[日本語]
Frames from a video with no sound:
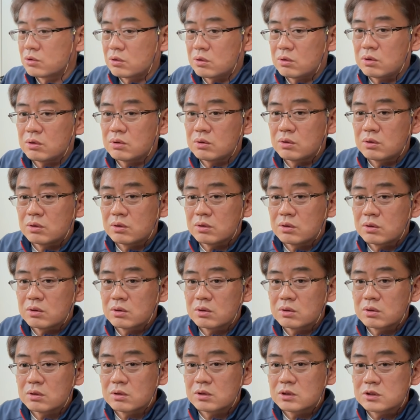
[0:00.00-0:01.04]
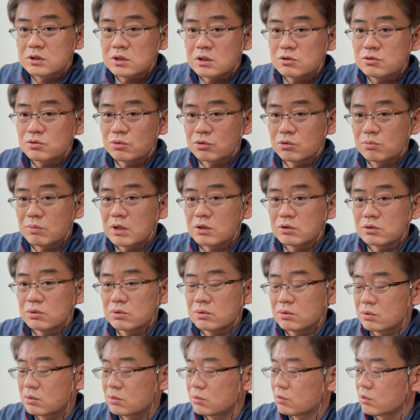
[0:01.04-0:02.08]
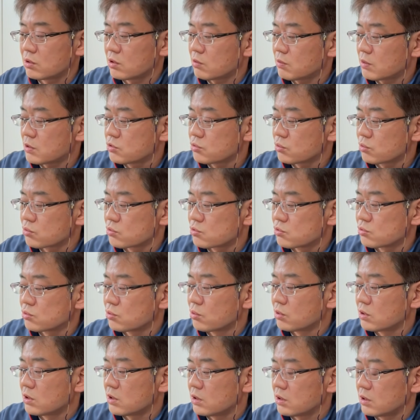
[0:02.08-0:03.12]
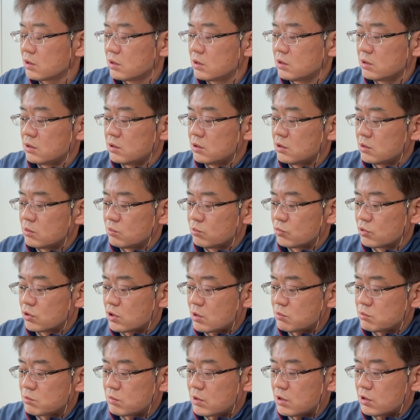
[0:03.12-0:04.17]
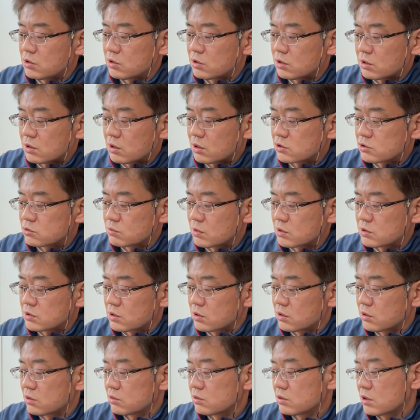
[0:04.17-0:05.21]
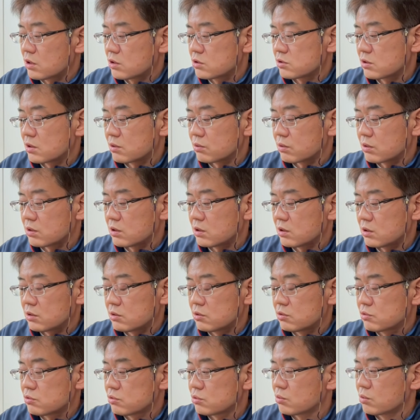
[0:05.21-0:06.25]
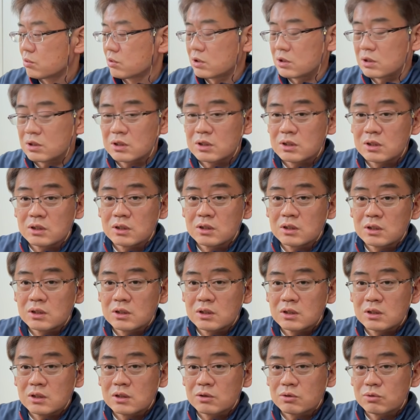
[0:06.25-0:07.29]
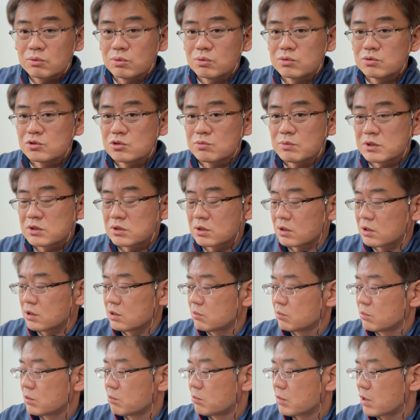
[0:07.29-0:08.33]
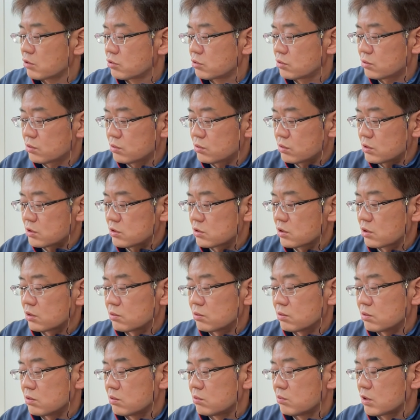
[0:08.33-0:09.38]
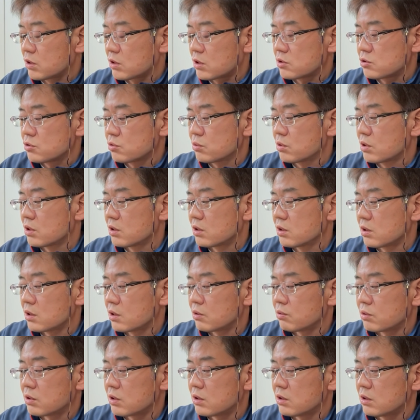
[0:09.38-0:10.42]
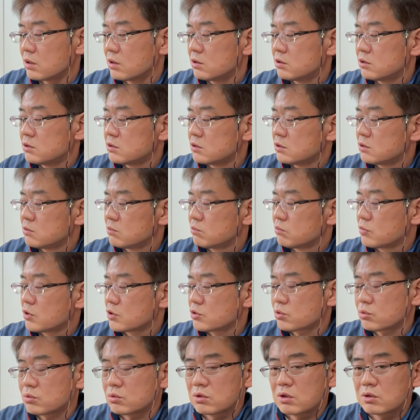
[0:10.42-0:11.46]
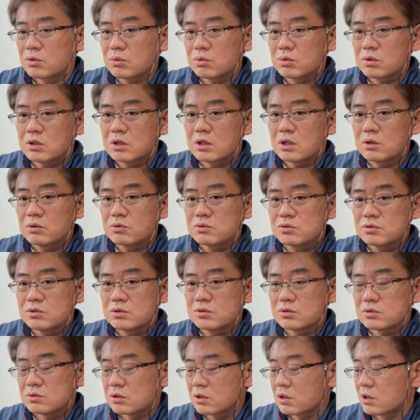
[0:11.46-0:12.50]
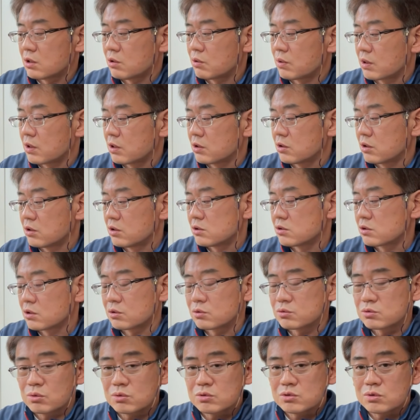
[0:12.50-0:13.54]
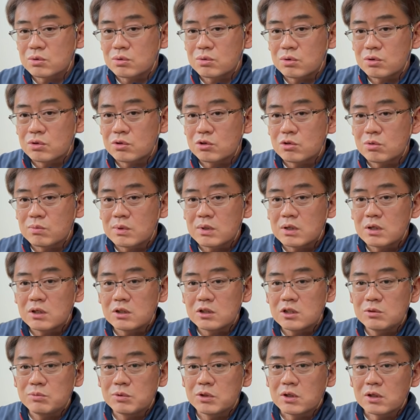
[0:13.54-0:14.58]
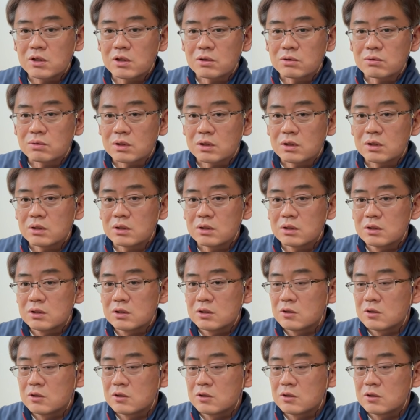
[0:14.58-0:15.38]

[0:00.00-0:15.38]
ロ35のマクロこれはちょっと中古でもうだいぶ前に発売されているレンズなので中古で購入しましたマクロですけど、まあ、単焦点なので、まあ、ちょっとねどんな写りするかわかんないんですけどそこそこ評判いいみたいなので